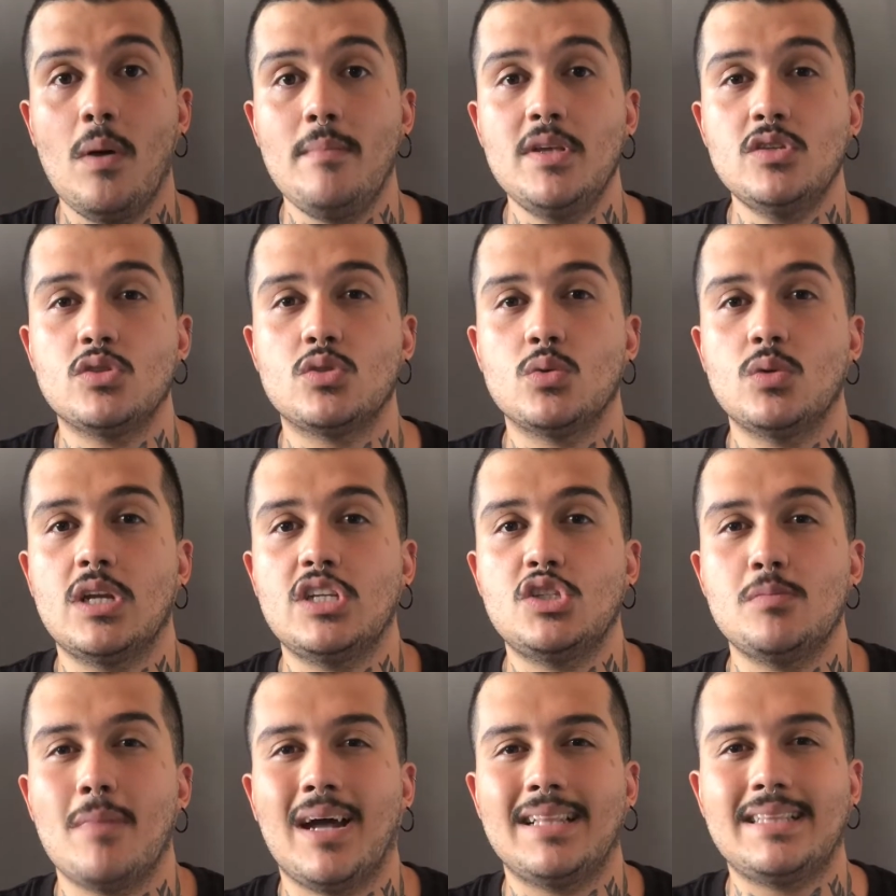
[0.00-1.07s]
mistura de
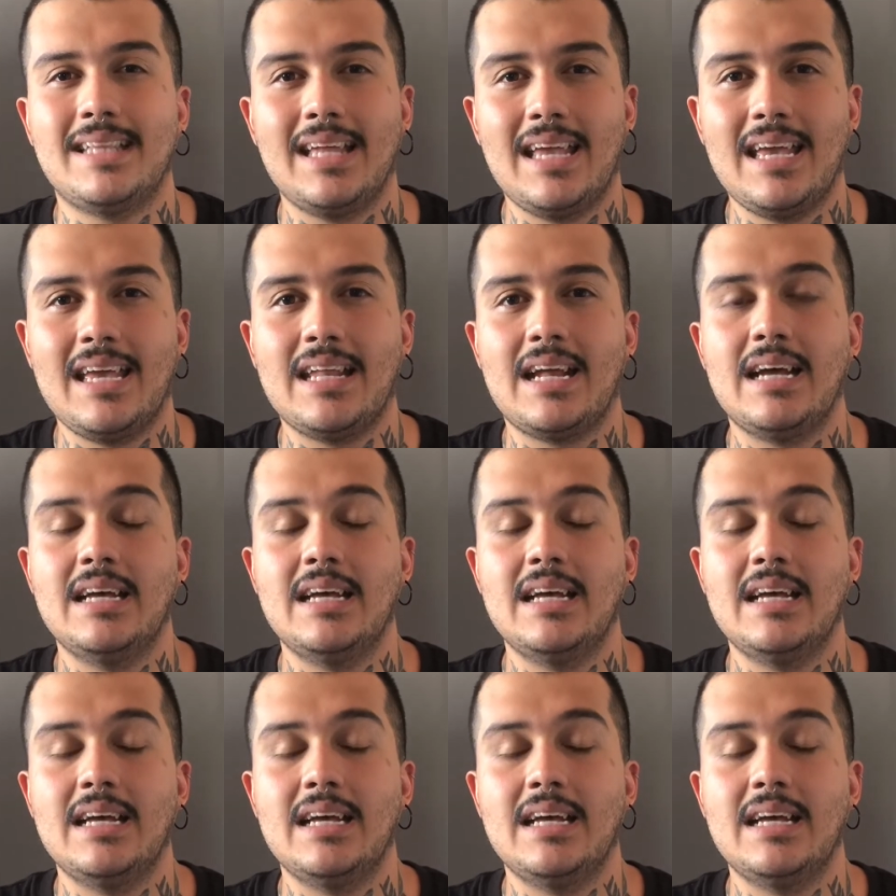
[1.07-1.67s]
madeira,